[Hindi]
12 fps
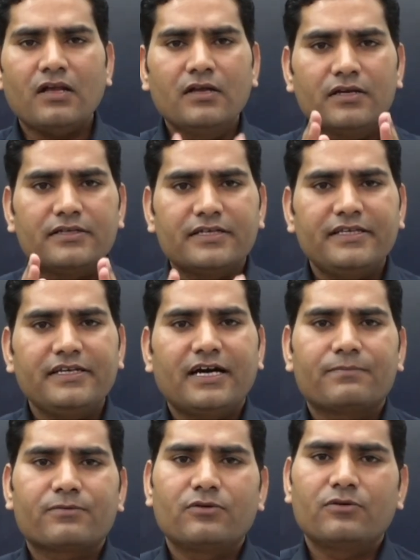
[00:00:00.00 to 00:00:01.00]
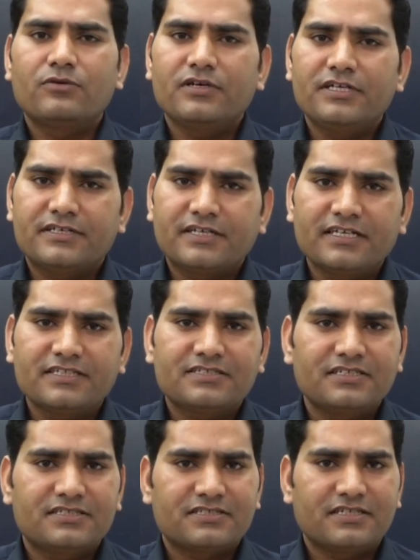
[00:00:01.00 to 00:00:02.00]
यदि आपको इस टेस्ट
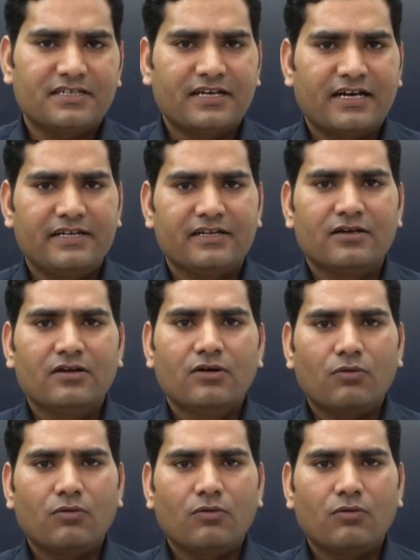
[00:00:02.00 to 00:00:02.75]
सीरीज से रिगार्डिंग